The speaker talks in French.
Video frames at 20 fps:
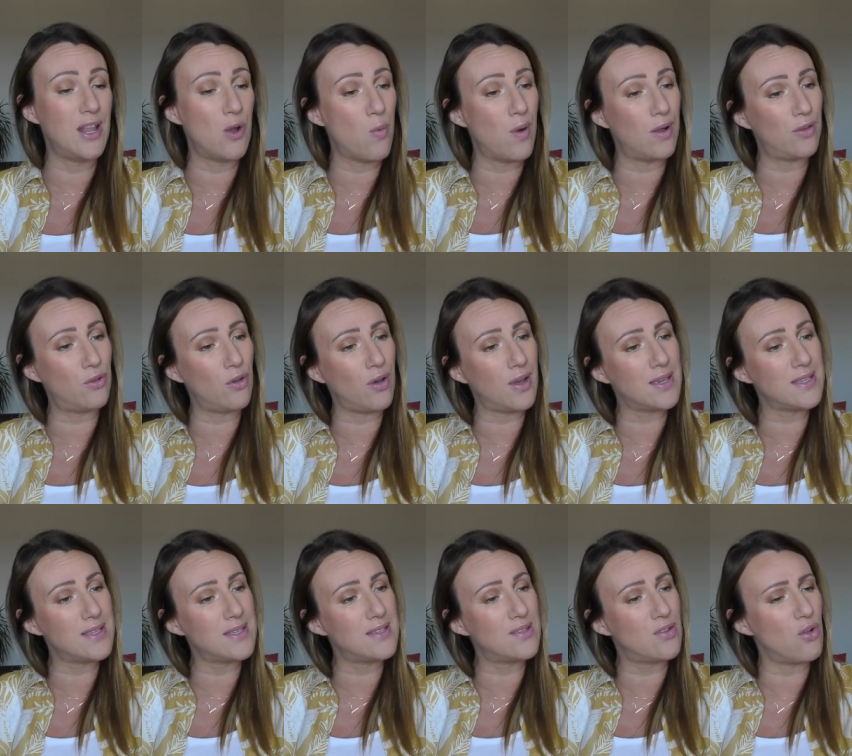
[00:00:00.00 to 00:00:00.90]
il est water
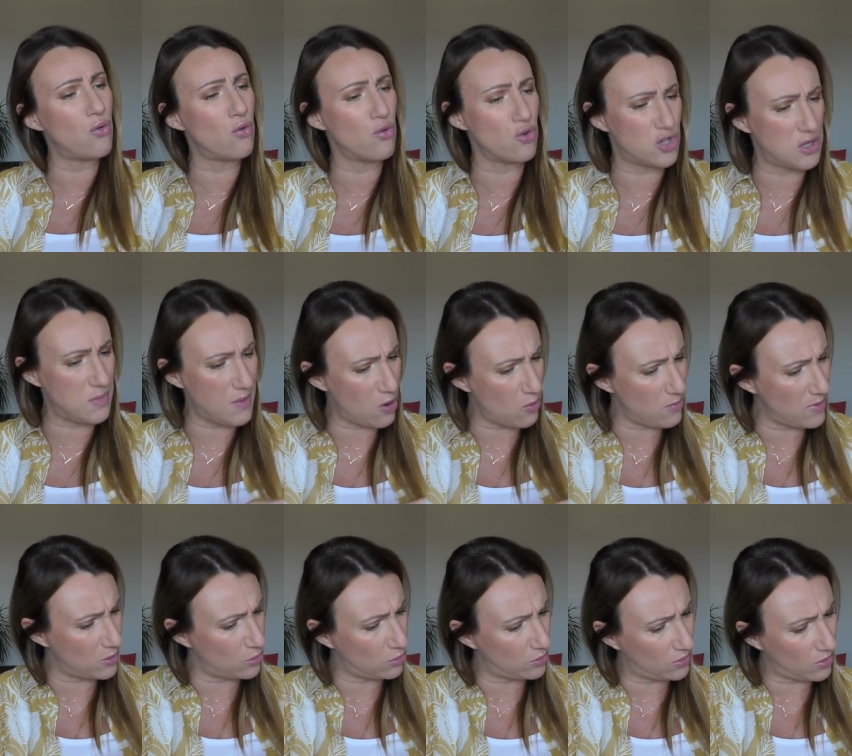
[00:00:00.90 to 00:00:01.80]
résistant, euh, je sais pas
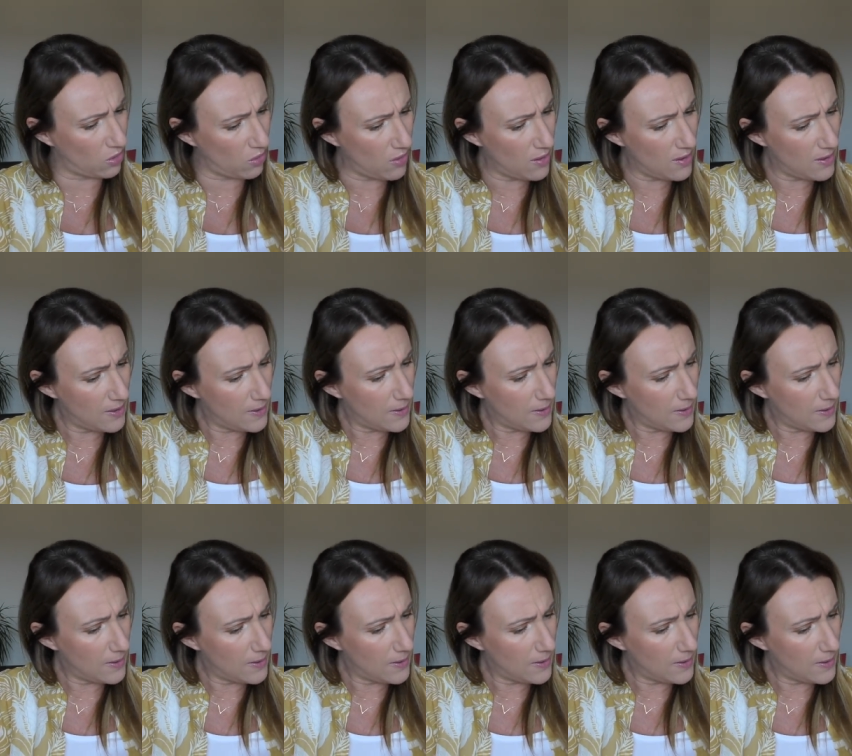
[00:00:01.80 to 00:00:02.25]
combien de temps.